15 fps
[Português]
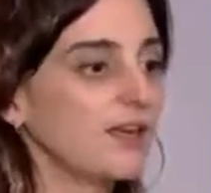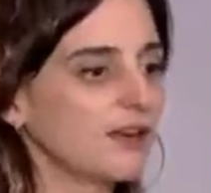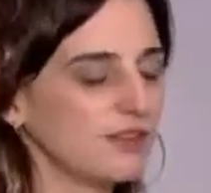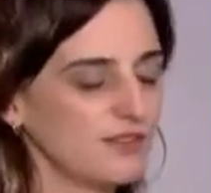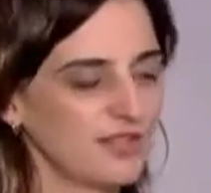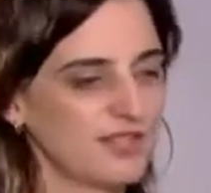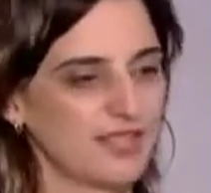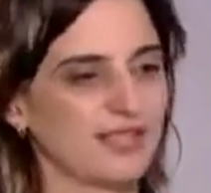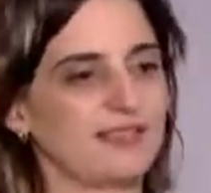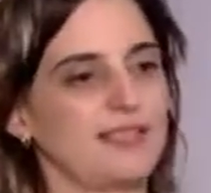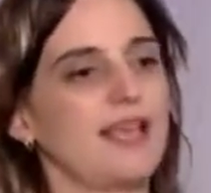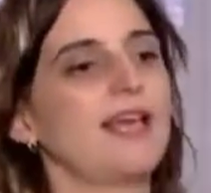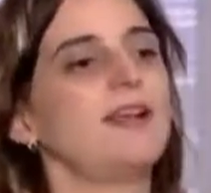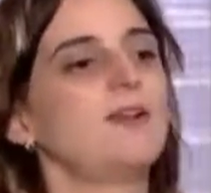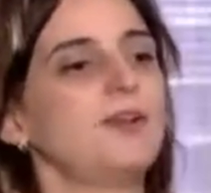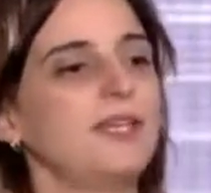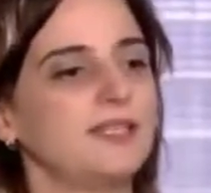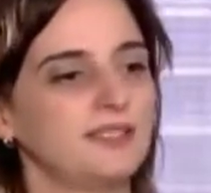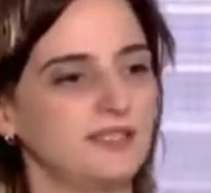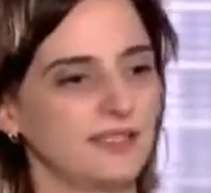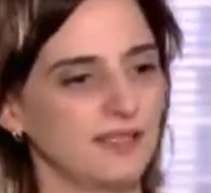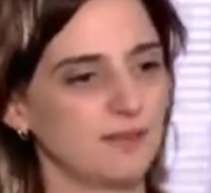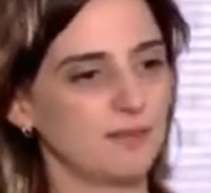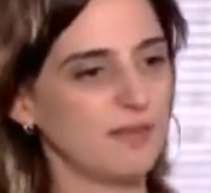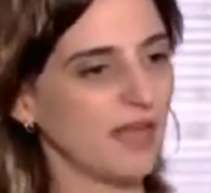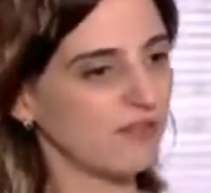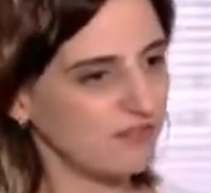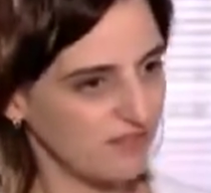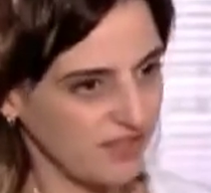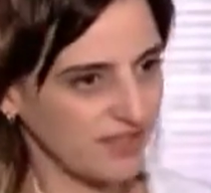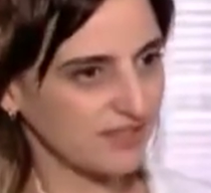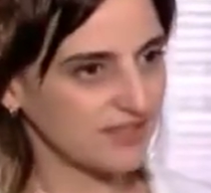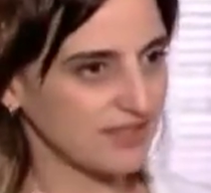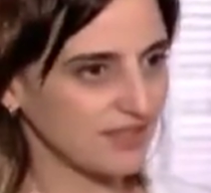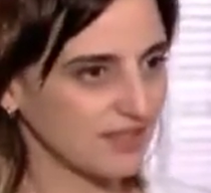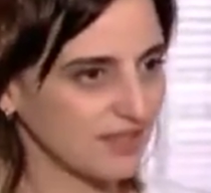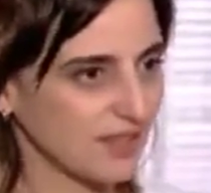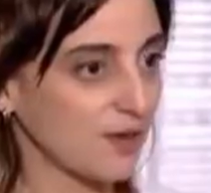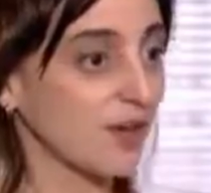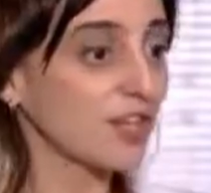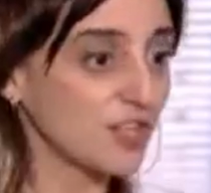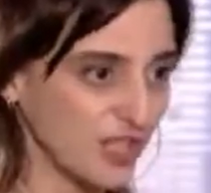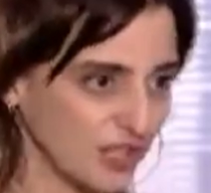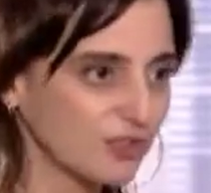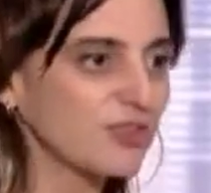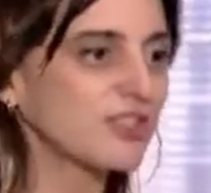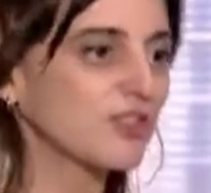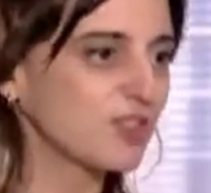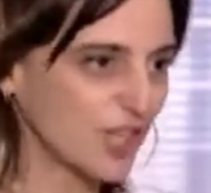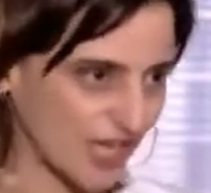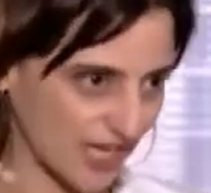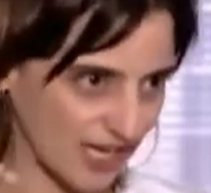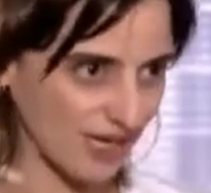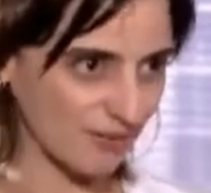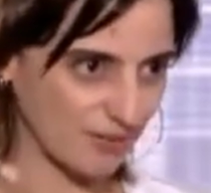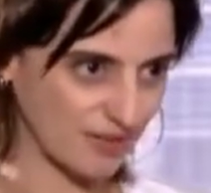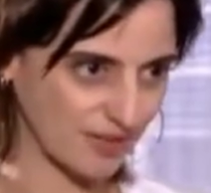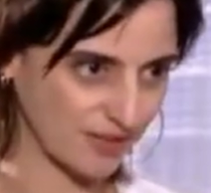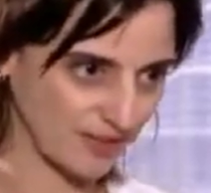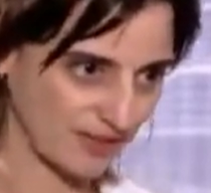Quando você quiser, Luísa, me avisa que eu agendo o seu check-up.